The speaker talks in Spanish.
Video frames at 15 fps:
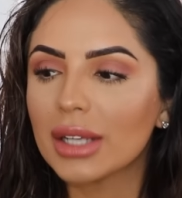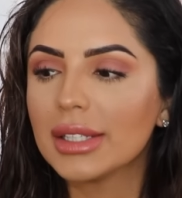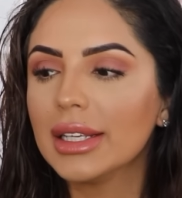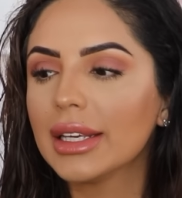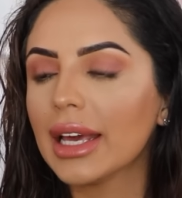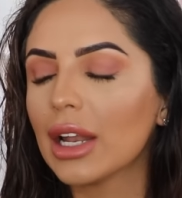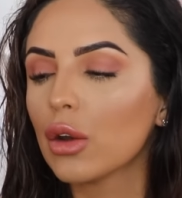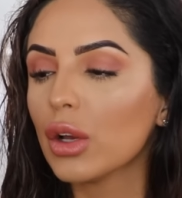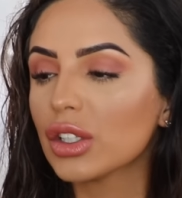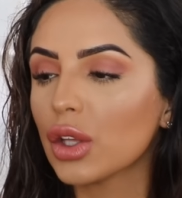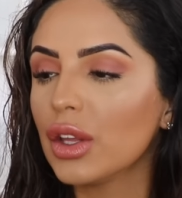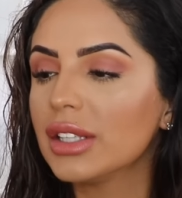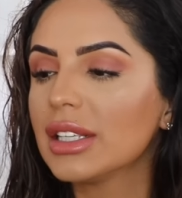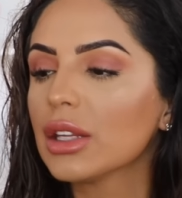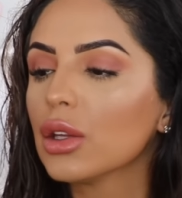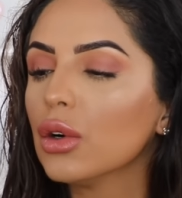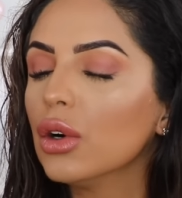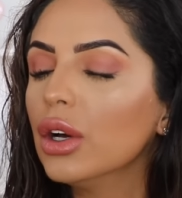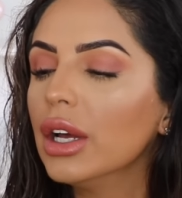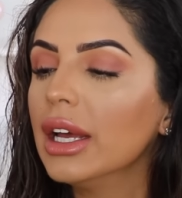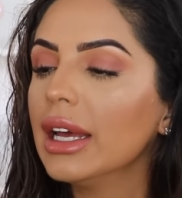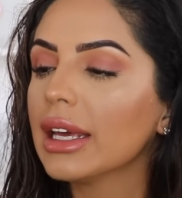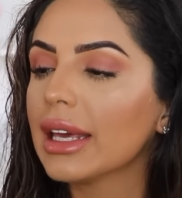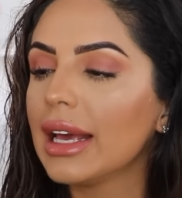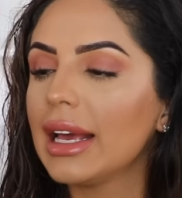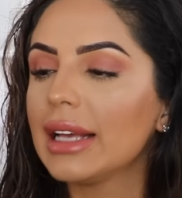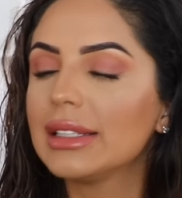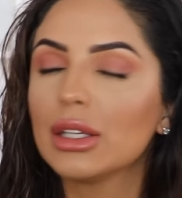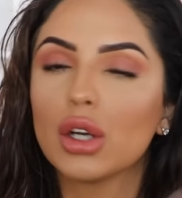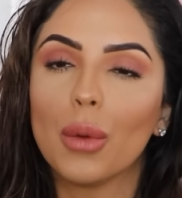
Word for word: Así que no estoy diciendo que si